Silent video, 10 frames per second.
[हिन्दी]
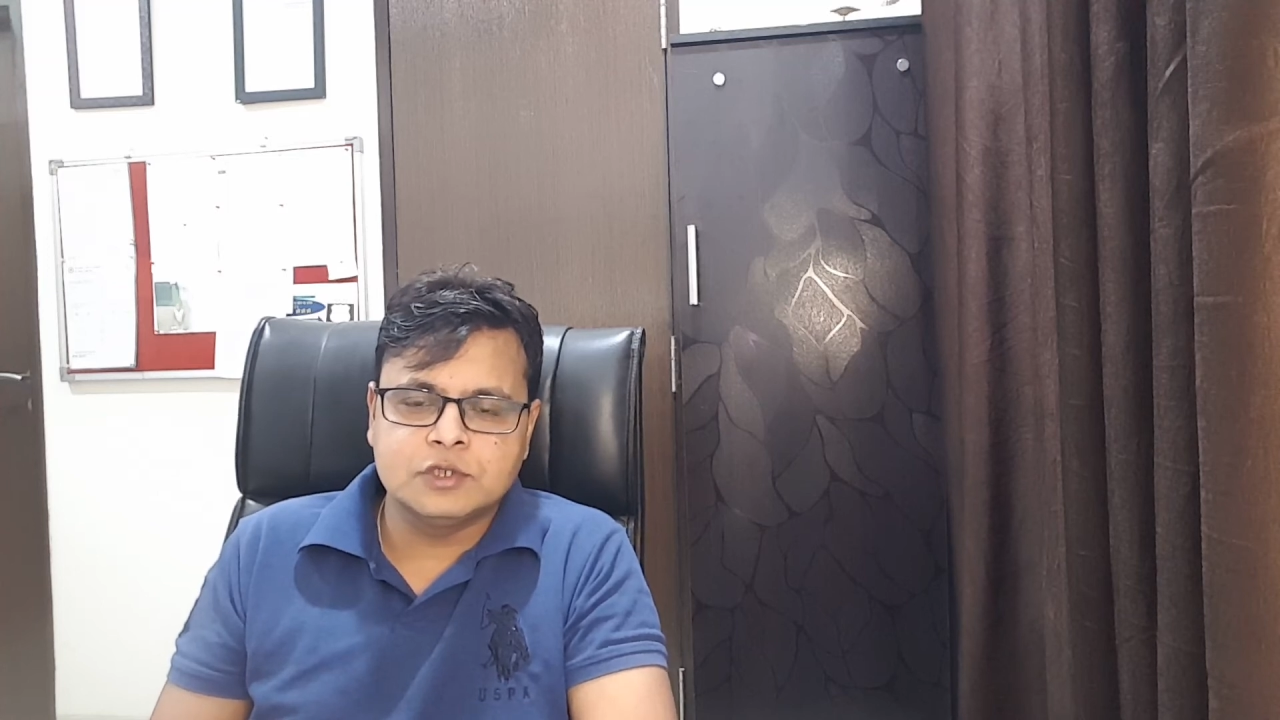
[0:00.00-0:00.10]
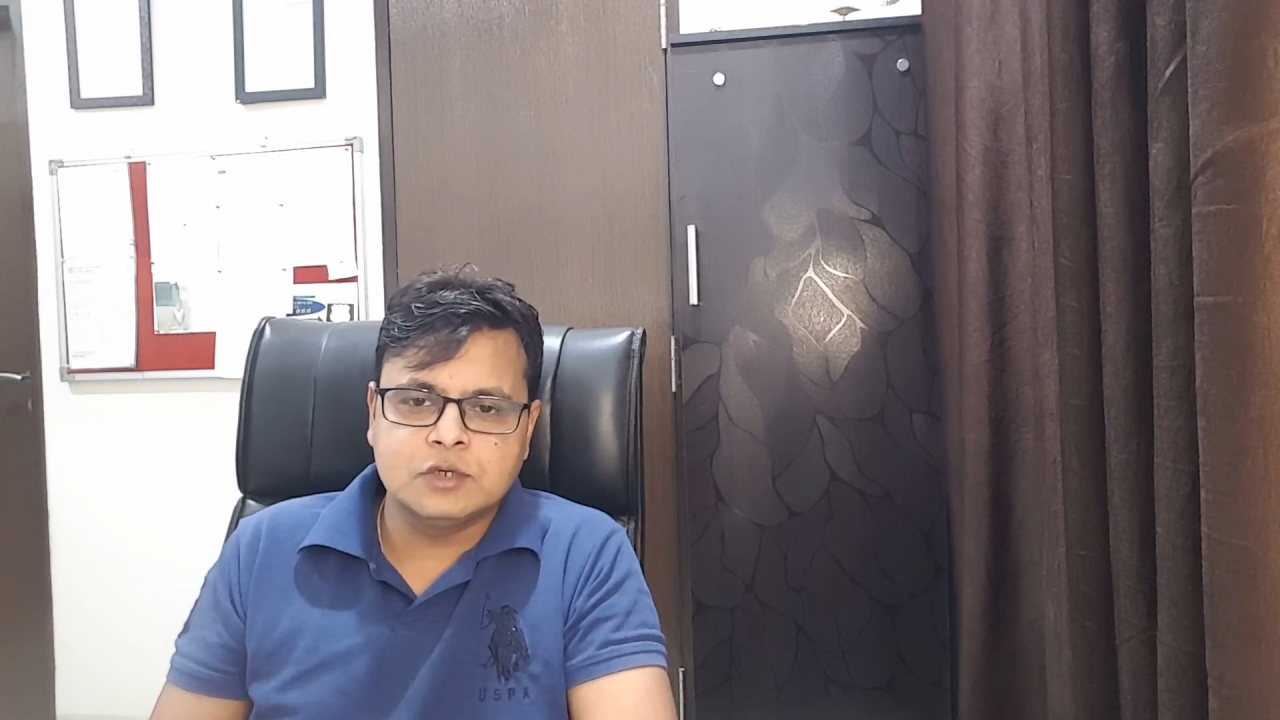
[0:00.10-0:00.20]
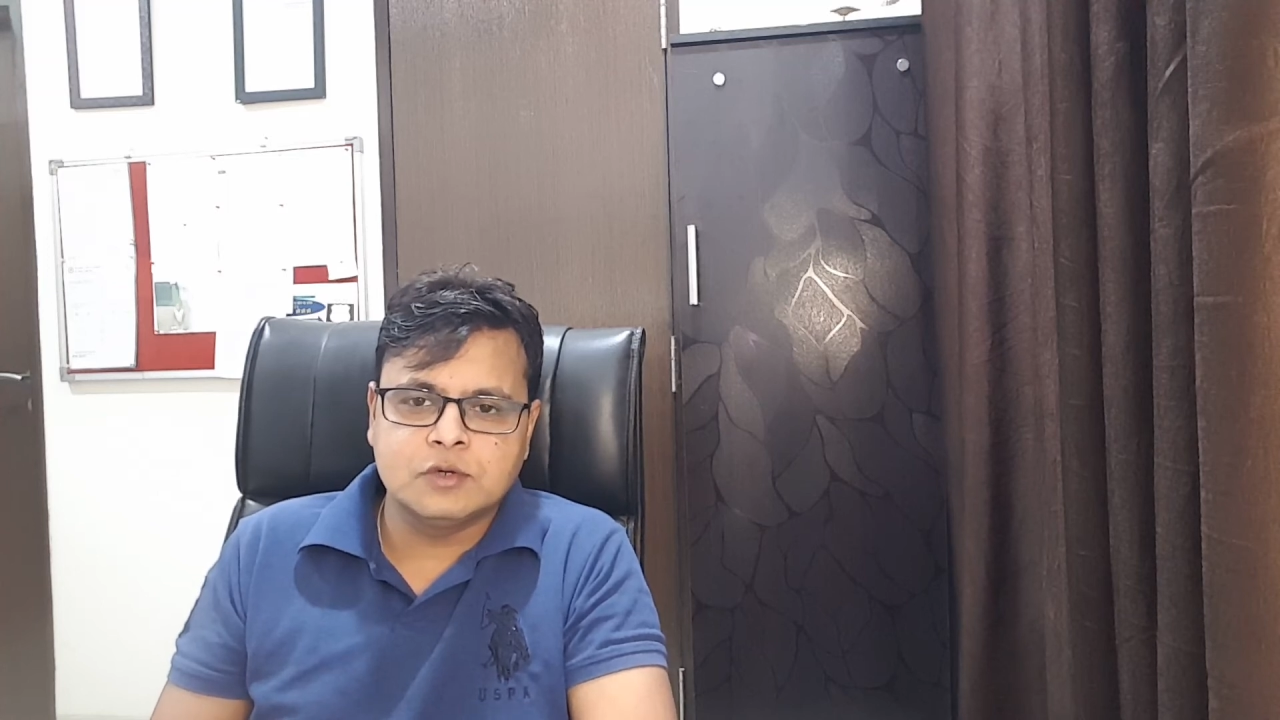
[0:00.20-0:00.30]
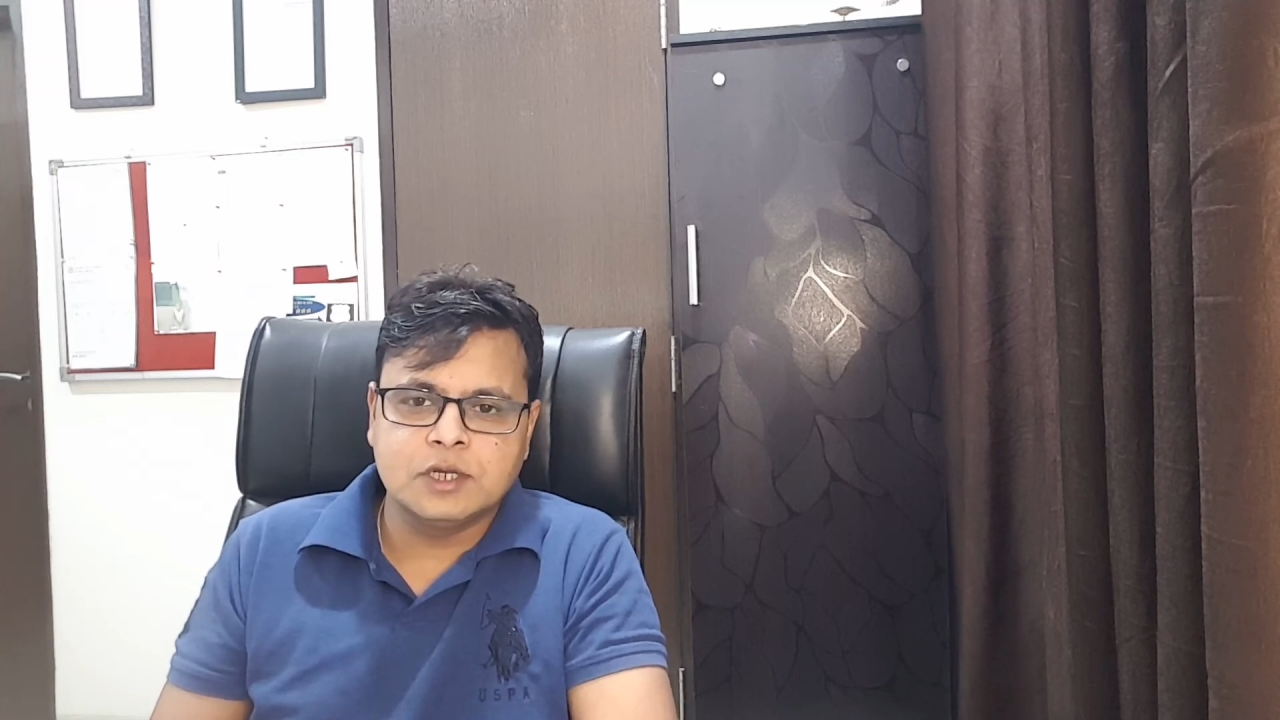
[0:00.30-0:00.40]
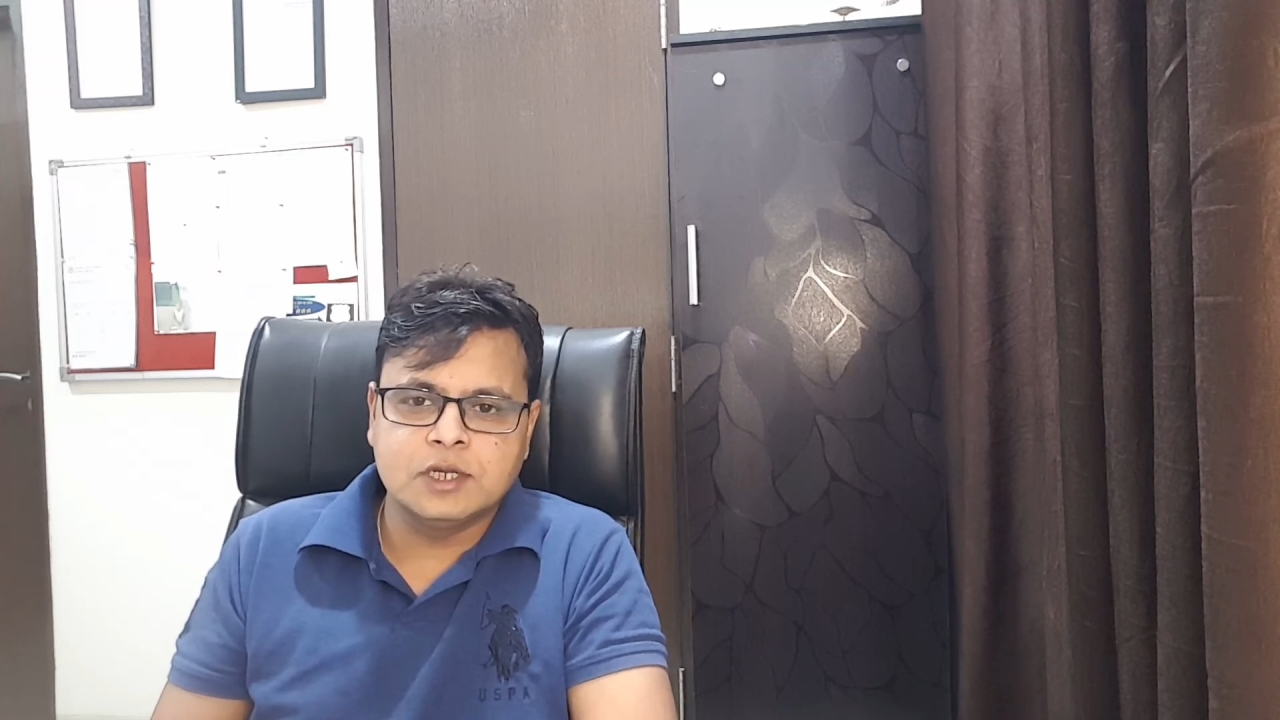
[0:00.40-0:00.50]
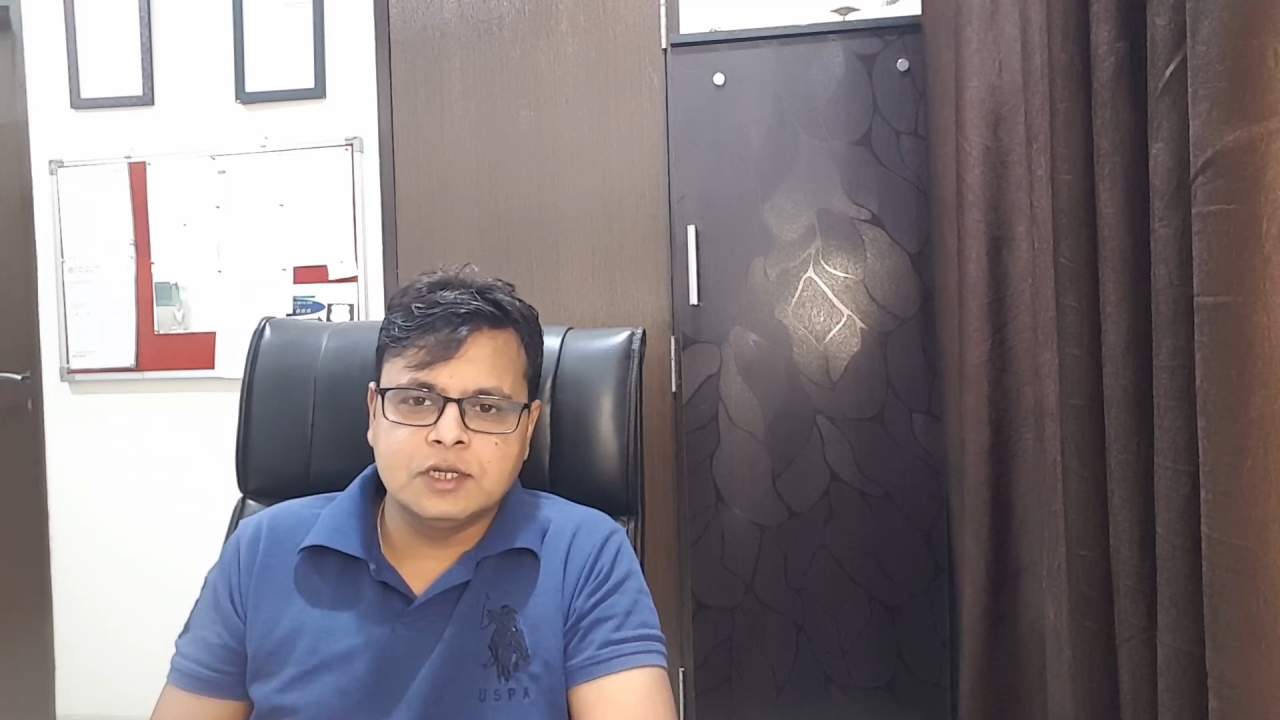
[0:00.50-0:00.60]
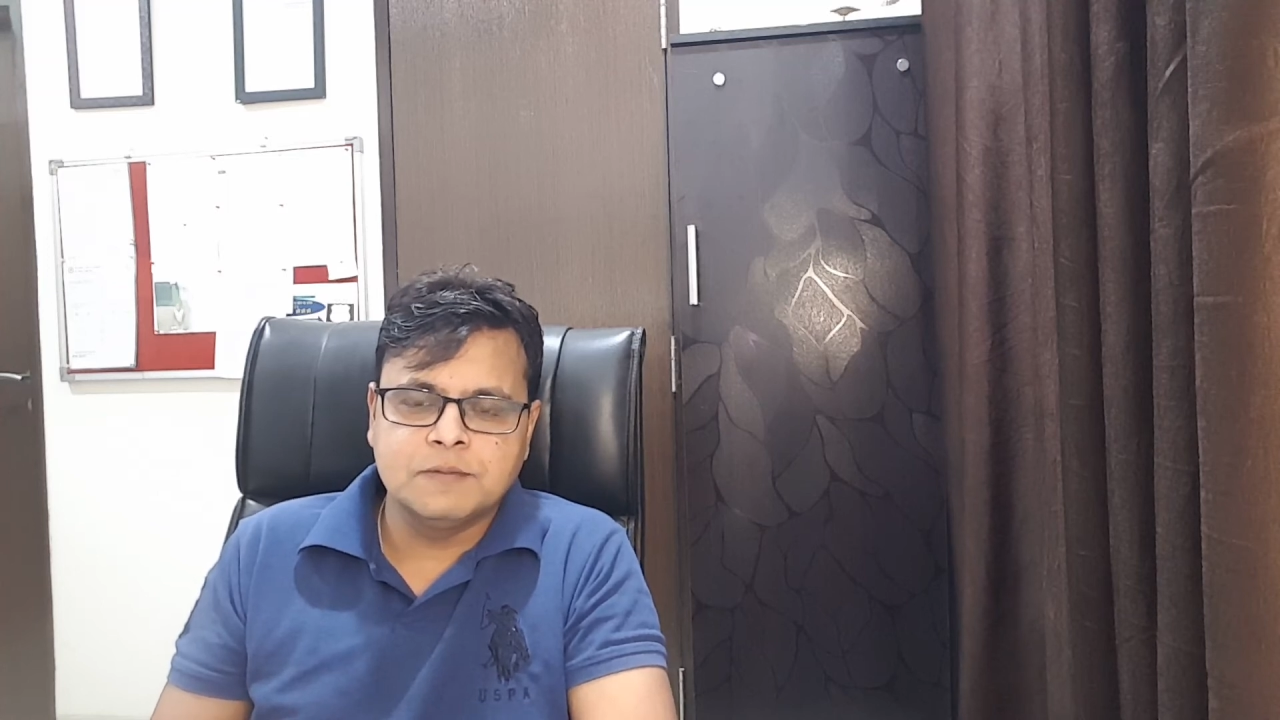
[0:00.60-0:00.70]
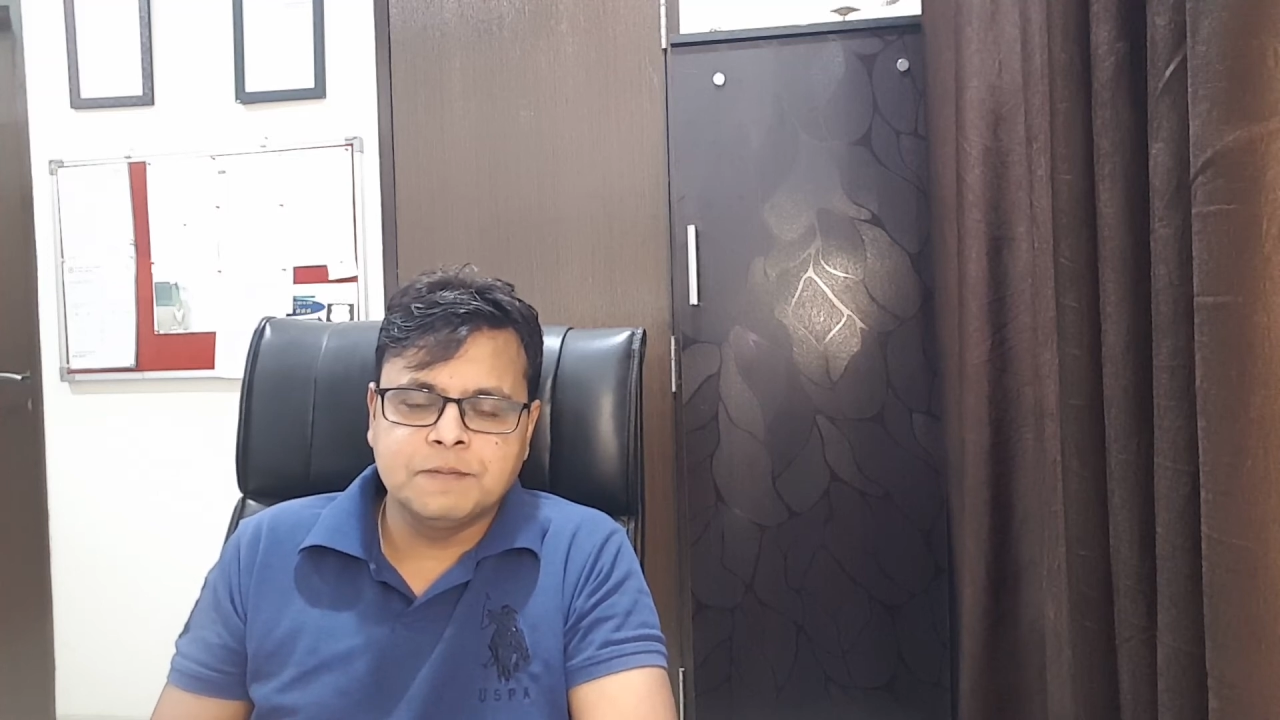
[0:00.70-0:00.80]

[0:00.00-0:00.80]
ज़ीरो के लिए